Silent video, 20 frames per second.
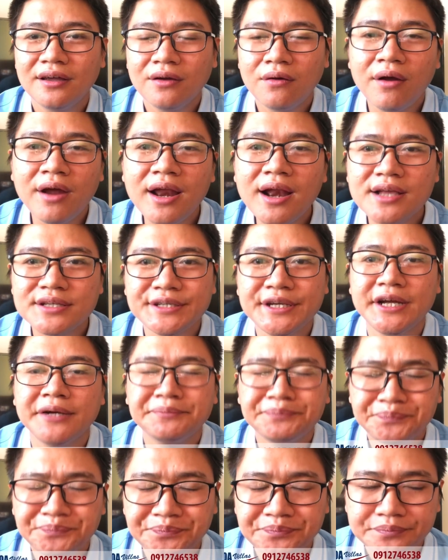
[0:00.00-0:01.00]
Có nghĩa là gì ạ?
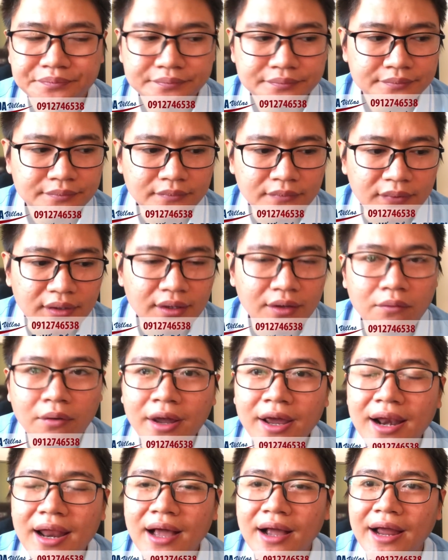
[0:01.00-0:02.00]
có
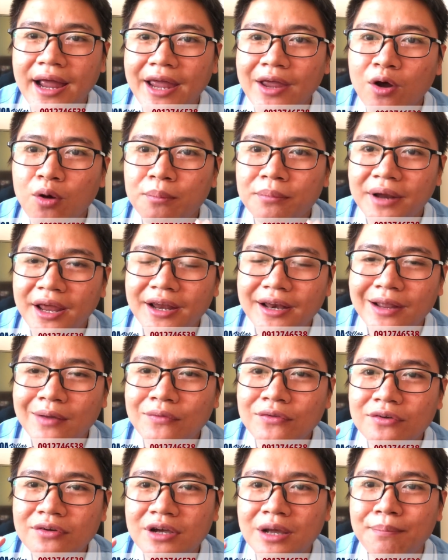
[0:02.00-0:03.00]
nghĩa là ngày hôm nay
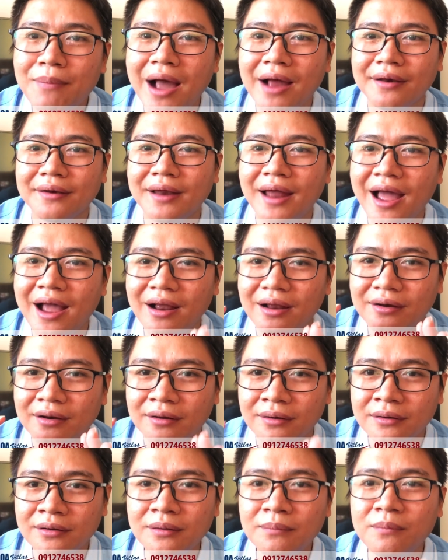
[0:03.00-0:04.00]
nếu như các bạn đang
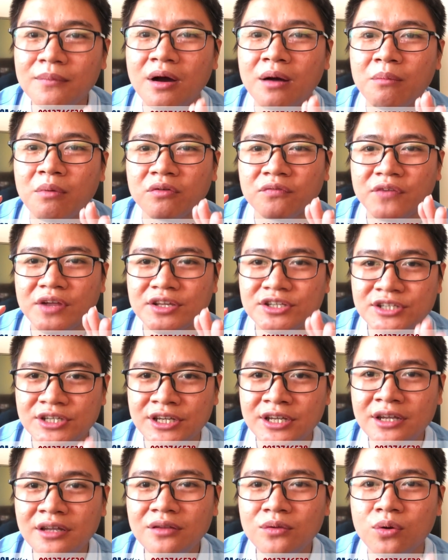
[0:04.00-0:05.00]
đứng ở một vị
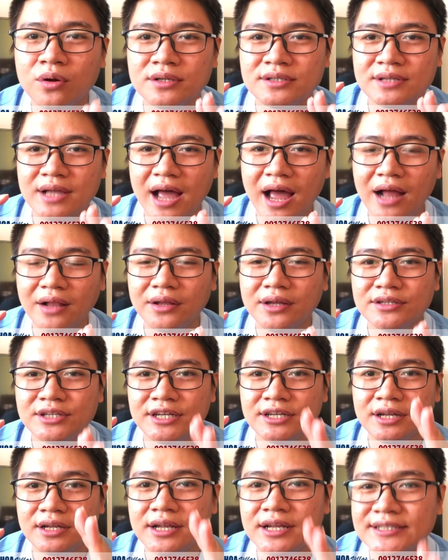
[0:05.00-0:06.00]
trí thuộc xã thị,
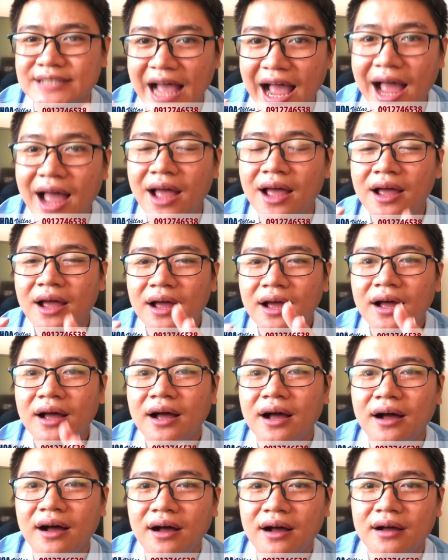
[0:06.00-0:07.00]
thị, thị xã
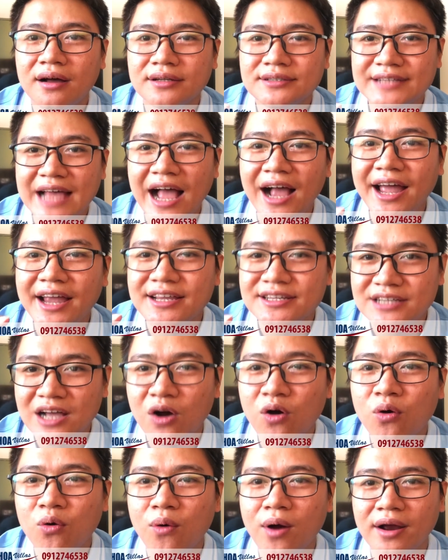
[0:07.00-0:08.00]
uh, xã gành
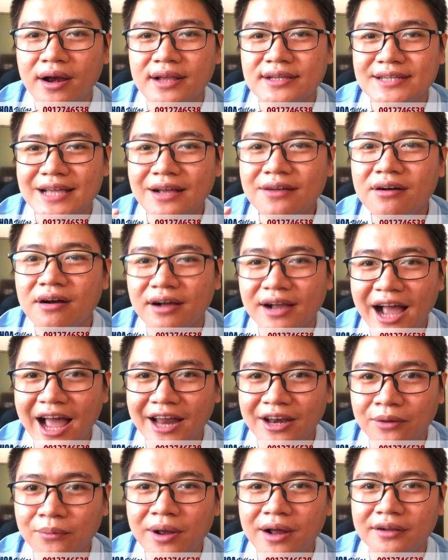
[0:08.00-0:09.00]
dầu hoặc là xã cửa
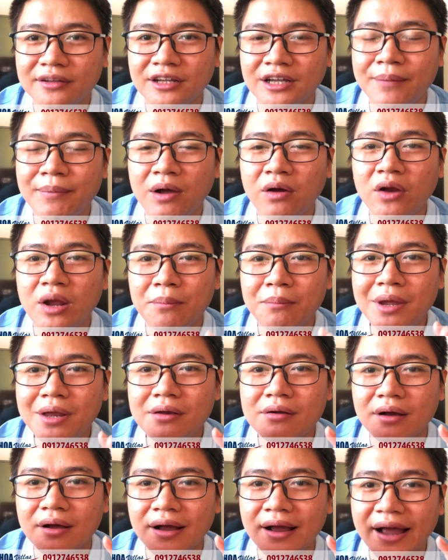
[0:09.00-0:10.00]
cạn đúng không ạ thì các bạn có thể
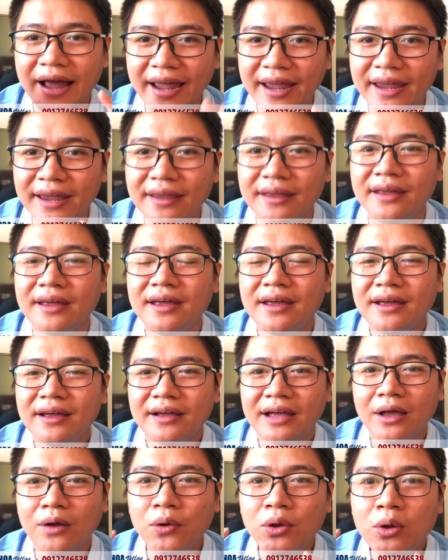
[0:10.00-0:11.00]
biết được ngay
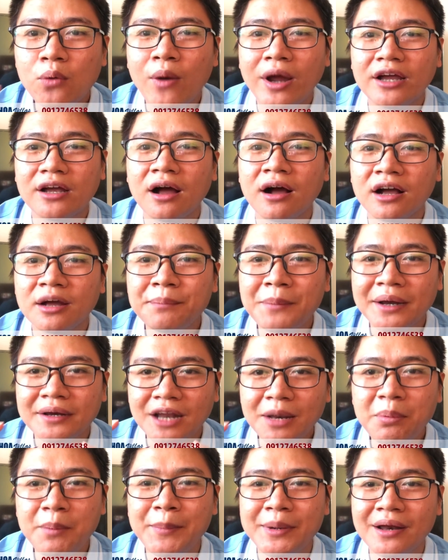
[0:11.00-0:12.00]
cái quy hoạch ở cái
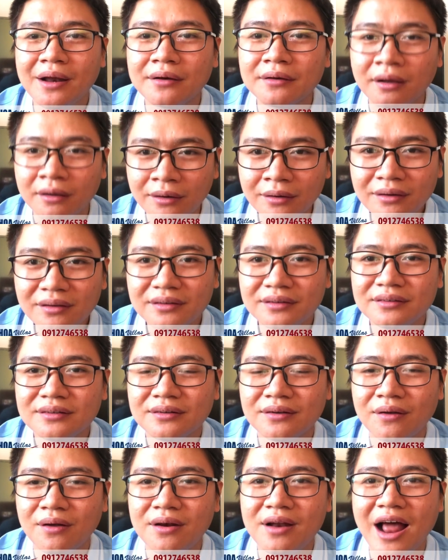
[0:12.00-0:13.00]
mảnh đất mà mình đang đứng
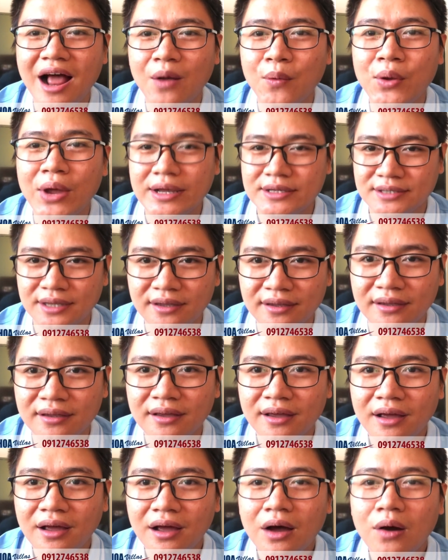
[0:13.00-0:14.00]
đó là quy hoạch gì
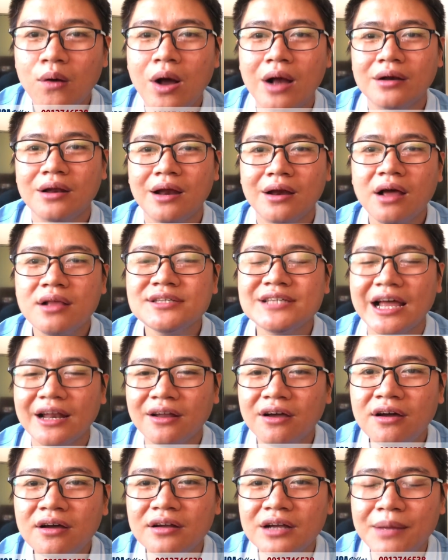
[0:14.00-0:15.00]
hoặc là đơn
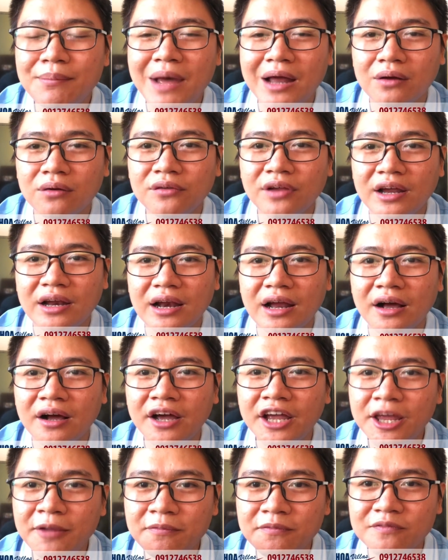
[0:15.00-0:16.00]
giản hơn các bạn có thể là
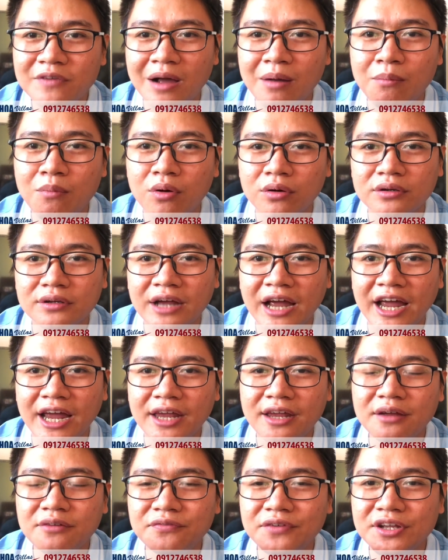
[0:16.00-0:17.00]
ghim vào một
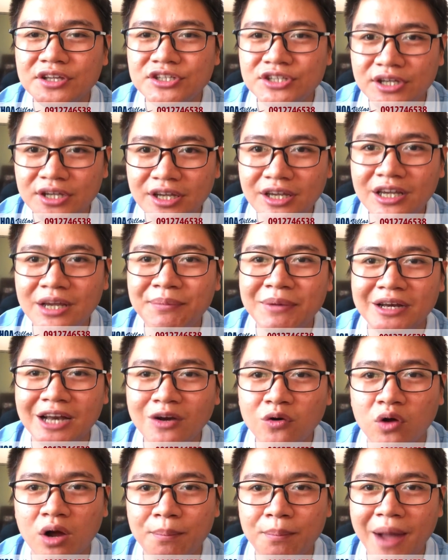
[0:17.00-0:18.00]
cái vị trí cái mảnh
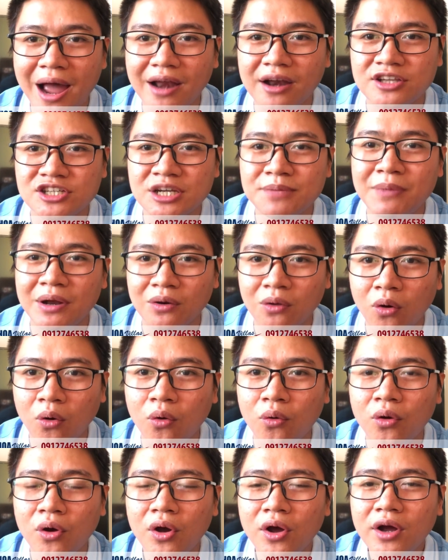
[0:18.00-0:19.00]
đất của các bạn ở trên bản
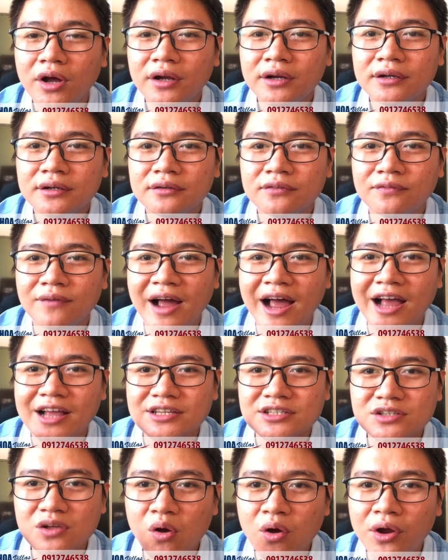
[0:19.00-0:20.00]
đồ và
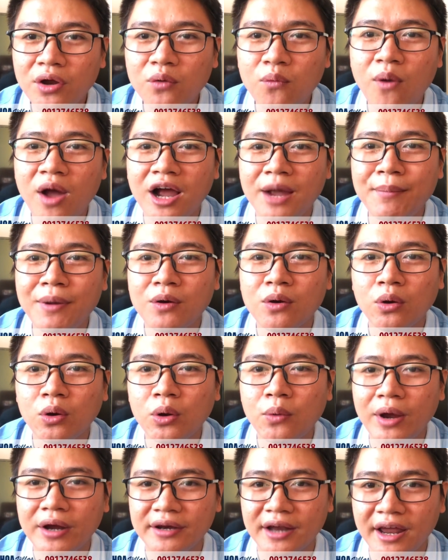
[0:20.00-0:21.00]
soi qua cái bản đồ
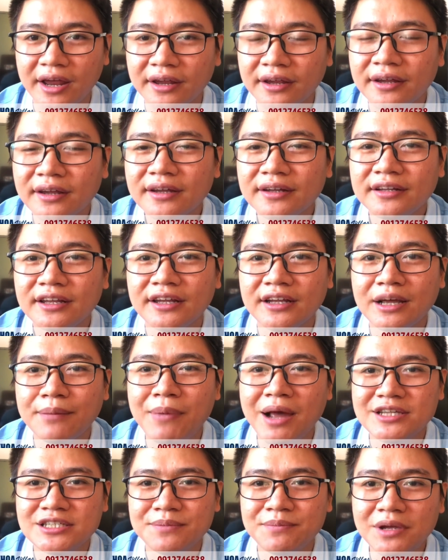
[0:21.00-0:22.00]
quy hoạch này thì các
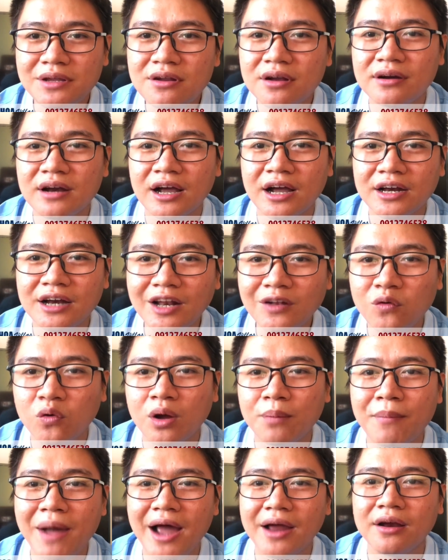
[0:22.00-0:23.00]
bạn sẽ biết được là cái đất của
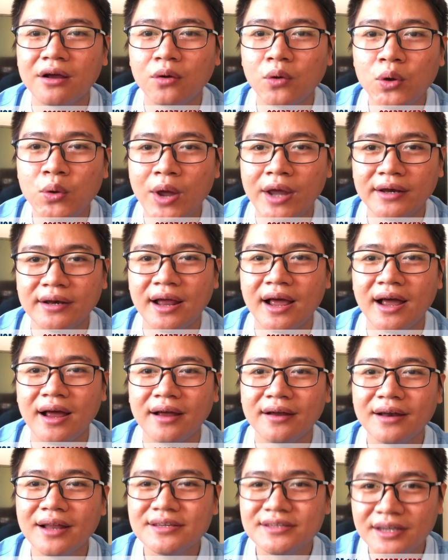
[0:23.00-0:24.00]
các bạn được quy hoạch
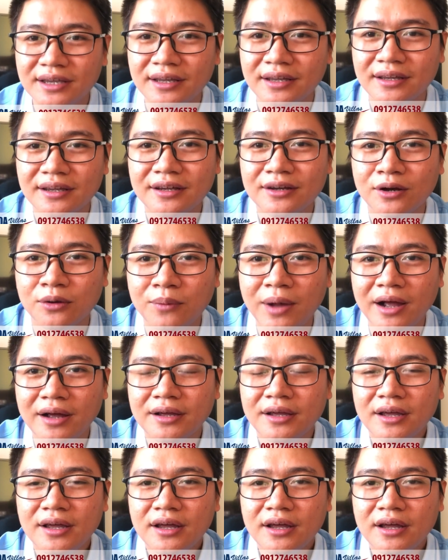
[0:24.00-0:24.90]
là đất gì đúng không ạ